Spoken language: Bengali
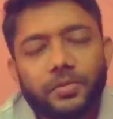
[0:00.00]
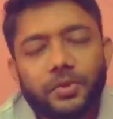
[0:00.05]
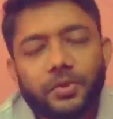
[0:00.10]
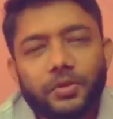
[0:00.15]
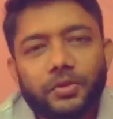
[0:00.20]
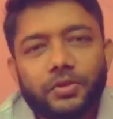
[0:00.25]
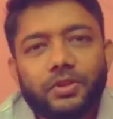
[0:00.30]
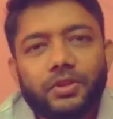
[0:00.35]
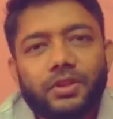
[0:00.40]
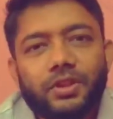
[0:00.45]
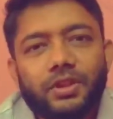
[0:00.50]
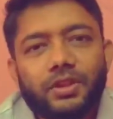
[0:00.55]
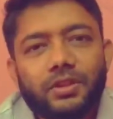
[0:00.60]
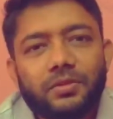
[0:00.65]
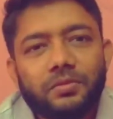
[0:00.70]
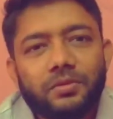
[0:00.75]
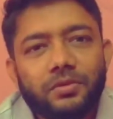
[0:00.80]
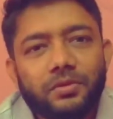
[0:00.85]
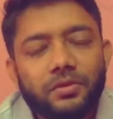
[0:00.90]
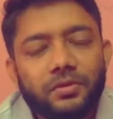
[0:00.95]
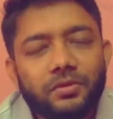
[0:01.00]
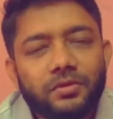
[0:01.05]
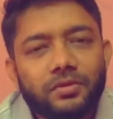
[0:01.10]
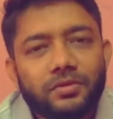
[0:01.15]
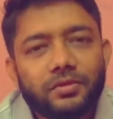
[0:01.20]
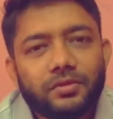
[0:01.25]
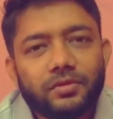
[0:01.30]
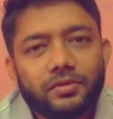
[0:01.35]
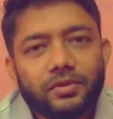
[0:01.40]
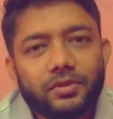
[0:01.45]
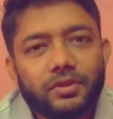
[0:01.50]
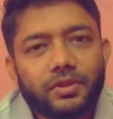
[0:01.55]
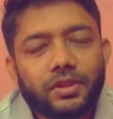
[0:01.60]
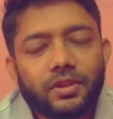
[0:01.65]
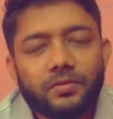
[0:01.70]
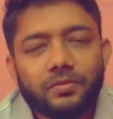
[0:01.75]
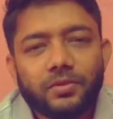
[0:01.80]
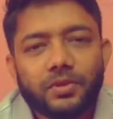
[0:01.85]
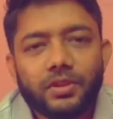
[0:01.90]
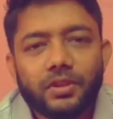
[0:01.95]
প্রিয় শিক্ষার্থীবৃন্দ
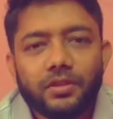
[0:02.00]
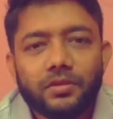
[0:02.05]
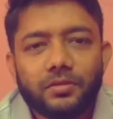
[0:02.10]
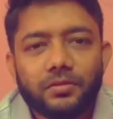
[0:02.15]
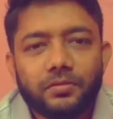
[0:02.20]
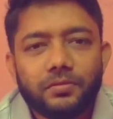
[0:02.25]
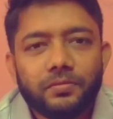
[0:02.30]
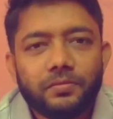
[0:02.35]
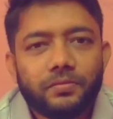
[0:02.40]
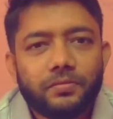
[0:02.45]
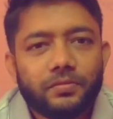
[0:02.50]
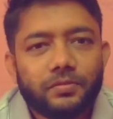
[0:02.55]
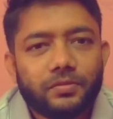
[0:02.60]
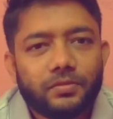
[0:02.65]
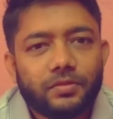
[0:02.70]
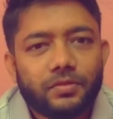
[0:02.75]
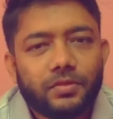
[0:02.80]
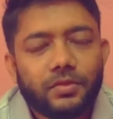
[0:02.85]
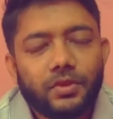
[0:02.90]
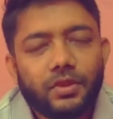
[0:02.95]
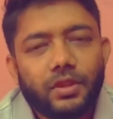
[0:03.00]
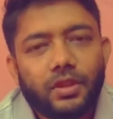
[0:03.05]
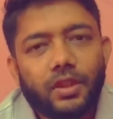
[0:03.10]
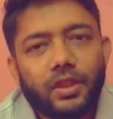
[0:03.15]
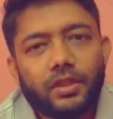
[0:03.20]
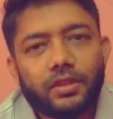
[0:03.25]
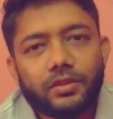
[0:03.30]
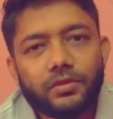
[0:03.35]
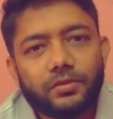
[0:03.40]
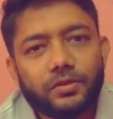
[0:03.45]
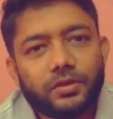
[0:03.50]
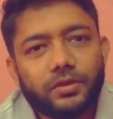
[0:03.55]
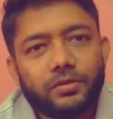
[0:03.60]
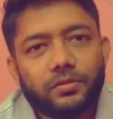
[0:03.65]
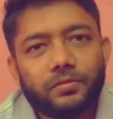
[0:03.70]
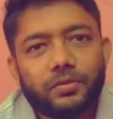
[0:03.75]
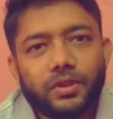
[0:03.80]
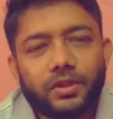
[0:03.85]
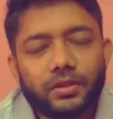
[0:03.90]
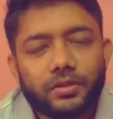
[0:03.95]
সালামু আলাইকুম আশা করি
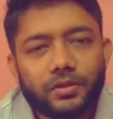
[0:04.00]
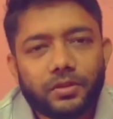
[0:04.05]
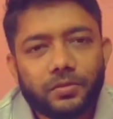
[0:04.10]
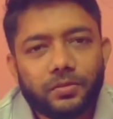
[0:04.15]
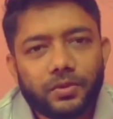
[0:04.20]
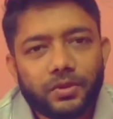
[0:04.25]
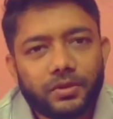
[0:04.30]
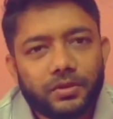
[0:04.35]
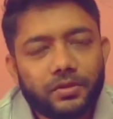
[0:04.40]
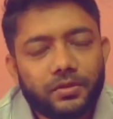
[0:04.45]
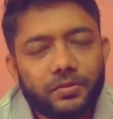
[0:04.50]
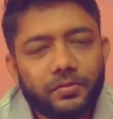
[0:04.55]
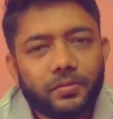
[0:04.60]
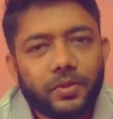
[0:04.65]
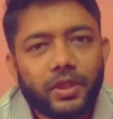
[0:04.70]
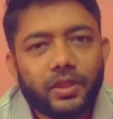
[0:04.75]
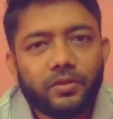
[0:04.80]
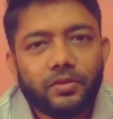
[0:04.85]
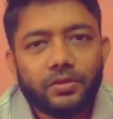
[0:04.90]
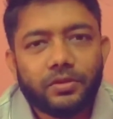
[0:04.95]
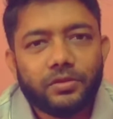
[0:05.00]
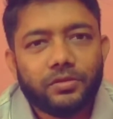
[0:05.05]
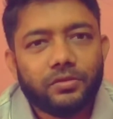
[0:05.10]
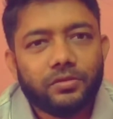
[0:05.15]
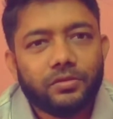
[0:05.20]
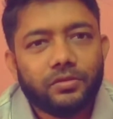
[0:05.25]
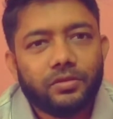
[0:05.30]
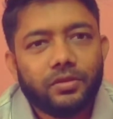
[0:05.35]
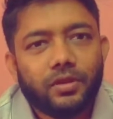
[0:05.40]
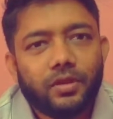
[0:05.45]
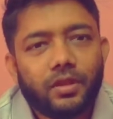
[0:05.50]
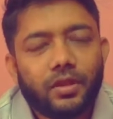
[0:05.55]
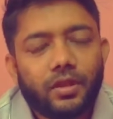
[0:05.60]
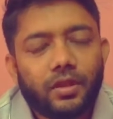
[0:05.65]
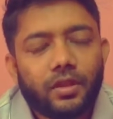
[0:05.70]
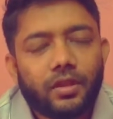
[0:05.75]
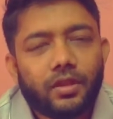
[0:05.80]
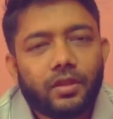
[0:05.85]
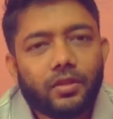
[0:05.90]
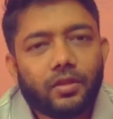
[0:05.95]
তোমরা সবাই ভালো আছো
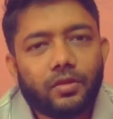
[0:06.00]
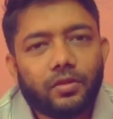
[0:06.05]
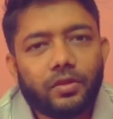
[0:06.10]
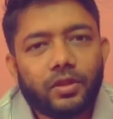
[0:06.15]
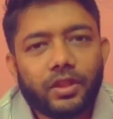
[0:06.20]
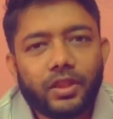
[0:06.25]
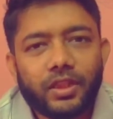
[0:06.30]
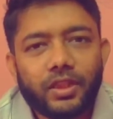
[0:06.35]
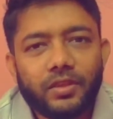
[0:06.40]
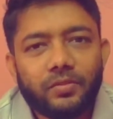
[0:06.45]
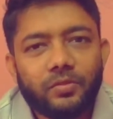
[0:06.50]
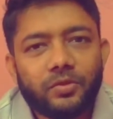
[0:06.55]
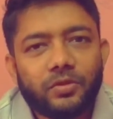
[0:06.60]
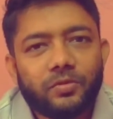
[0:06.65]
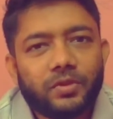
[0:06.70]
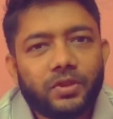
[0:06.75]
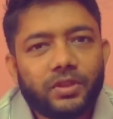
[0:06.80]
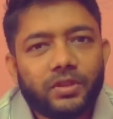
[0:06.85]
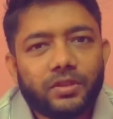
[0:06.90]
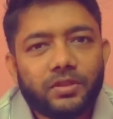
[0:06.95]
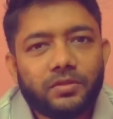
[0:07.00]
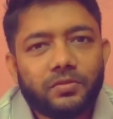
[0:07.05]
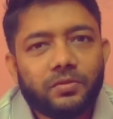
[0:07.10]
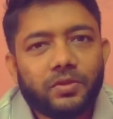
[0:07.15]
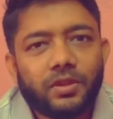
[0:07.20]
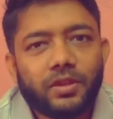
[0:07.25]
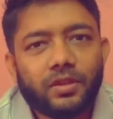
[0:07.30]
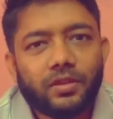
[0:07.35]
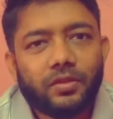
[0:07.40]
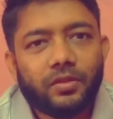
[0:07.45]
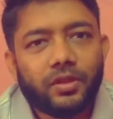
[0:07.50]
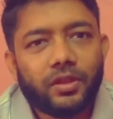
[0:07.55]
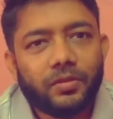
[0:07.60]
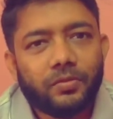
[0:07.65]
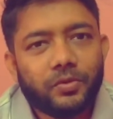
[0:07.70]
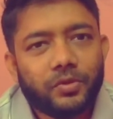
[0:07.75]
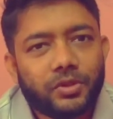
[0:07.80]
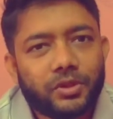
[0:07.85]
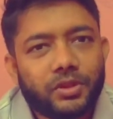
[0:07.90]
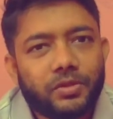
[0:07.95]
করোনার এই মহামারীতে তোমরা ঘরে
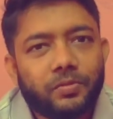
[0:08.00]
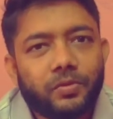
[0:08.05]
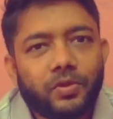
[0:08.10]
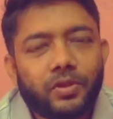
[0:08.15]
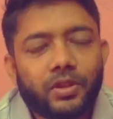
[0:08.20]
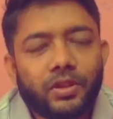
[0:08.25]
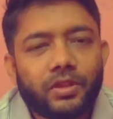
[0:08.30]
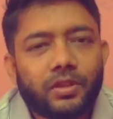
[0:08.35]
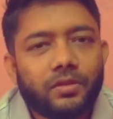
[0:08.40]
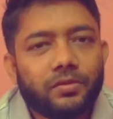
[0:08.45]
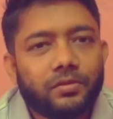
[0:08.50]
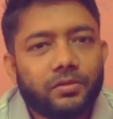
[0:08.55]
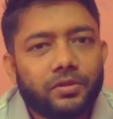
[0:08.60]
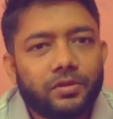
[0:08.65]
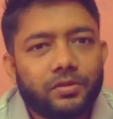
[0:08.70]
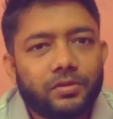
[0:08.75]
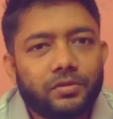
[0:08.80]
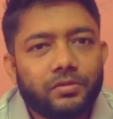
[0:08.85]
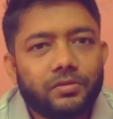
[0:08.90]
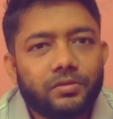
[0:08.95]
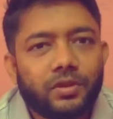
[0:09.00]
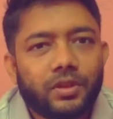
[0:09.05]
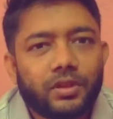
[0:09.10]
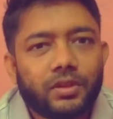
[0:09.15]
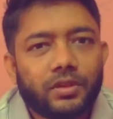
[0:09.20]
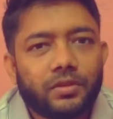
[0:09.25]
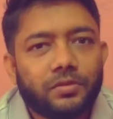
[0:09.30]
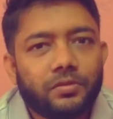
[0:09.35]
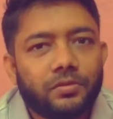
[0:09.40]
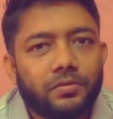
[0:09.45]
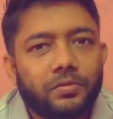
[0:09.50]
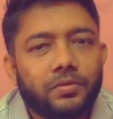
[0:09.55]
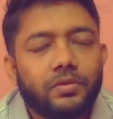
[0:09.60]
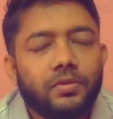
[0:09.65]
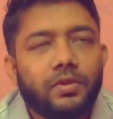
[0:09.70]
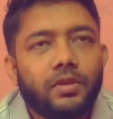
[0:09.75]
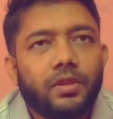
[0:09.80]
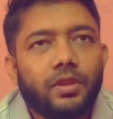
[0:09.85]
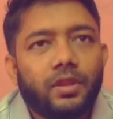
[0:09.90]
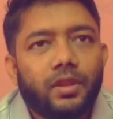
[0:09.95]
বসে পড়ালেখা করতেছ আশা করব
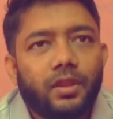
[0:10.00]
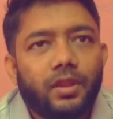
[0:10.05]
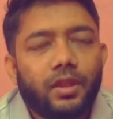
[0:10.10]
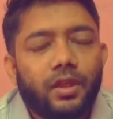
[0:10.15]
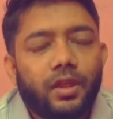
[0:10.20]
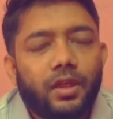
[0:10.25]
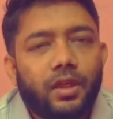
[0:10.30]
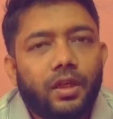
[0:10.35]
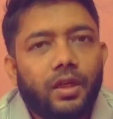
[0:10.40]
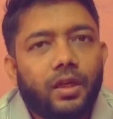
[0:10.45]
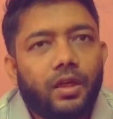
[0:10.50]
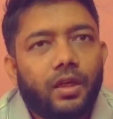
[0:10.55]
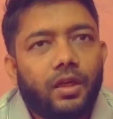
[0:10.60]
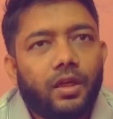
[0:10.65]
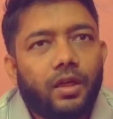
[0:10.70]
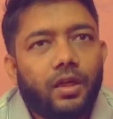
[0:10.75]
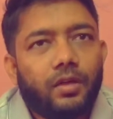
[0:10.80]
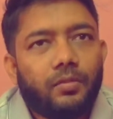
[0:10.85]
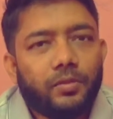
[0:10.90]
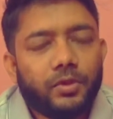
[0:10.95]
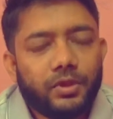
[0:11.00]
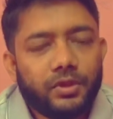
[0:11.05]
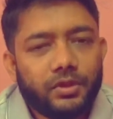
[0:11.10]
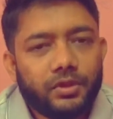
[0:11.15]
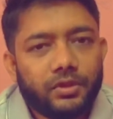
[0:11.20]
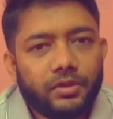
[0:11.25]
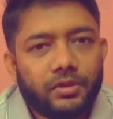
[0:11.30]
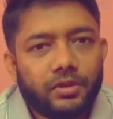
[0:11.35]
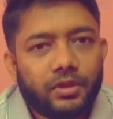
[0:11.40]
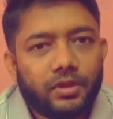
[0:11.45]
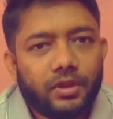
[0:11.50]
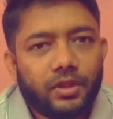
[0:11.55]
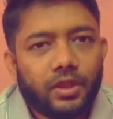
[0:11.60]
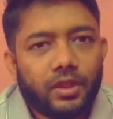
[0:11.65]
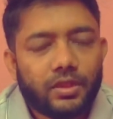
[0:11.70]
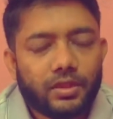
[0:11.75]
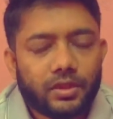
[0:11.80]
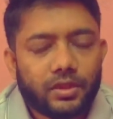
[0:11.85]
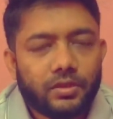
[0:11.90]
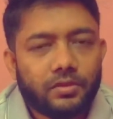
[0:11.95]
আমি
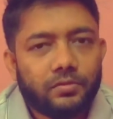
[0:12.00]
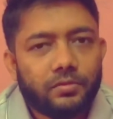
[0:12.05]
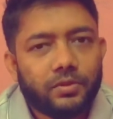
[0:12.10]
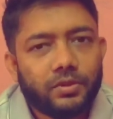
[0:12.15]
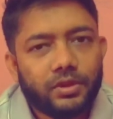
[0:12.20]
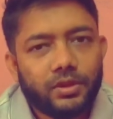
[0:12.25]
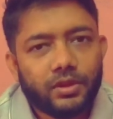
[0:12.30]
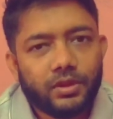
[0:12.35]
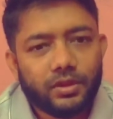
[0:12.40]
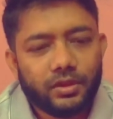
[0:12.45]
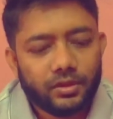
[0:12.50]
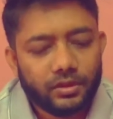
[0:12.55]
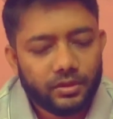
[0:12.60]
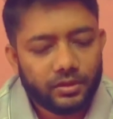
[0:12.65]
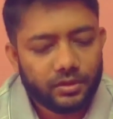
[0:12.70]
আজকে তোমাদেরকে